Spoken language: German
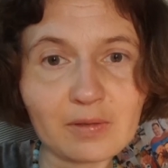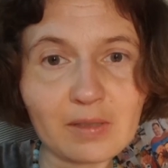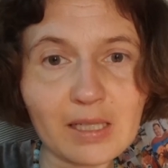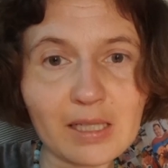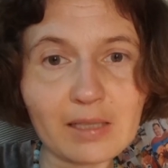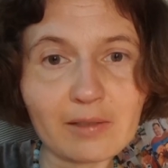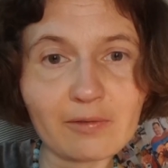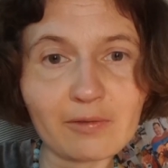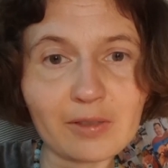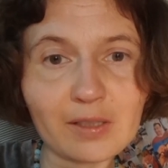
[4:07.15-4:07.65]

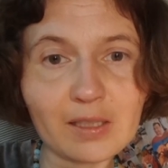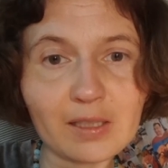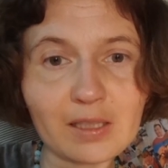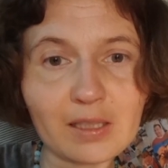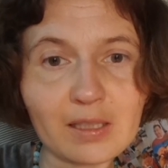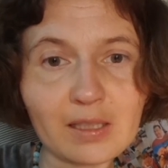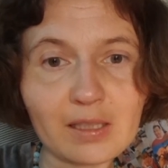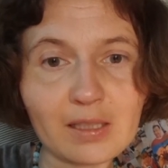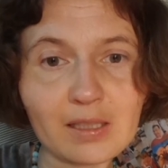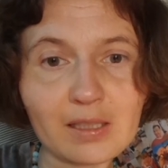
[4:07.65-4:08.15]
einfach
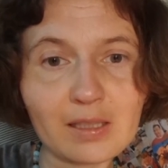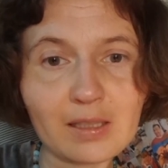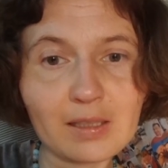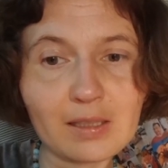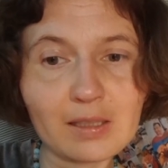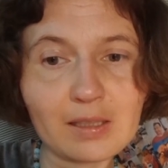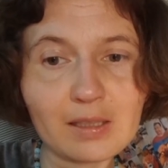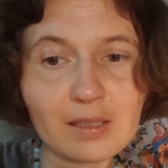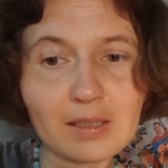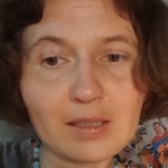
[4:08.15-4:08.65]

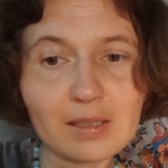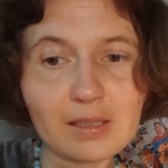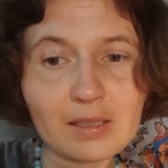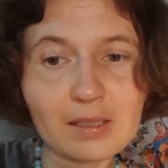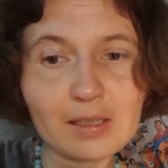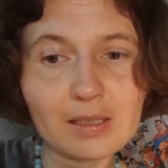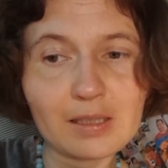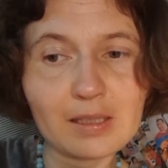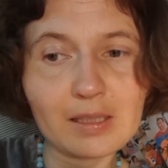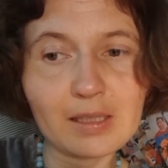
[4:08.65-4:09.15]

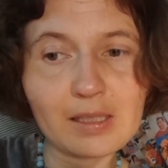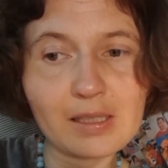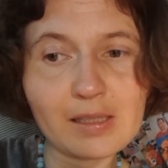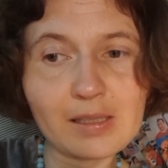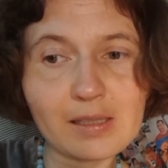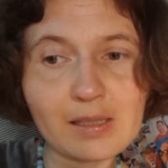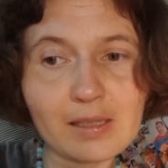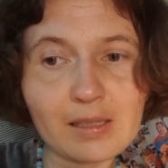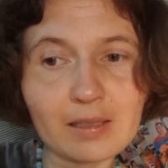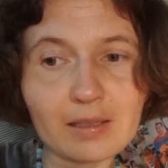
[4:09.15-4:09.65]

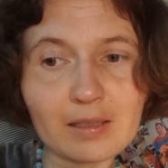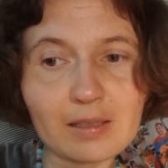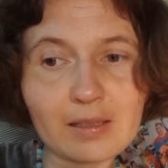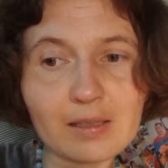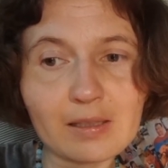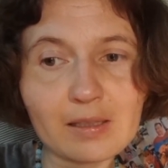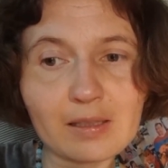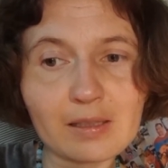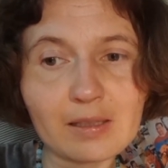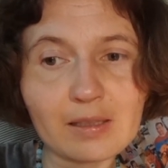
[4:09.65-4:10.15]

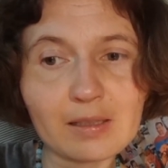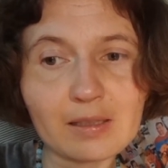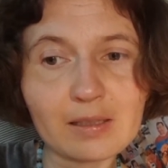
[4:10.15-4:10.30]
dieses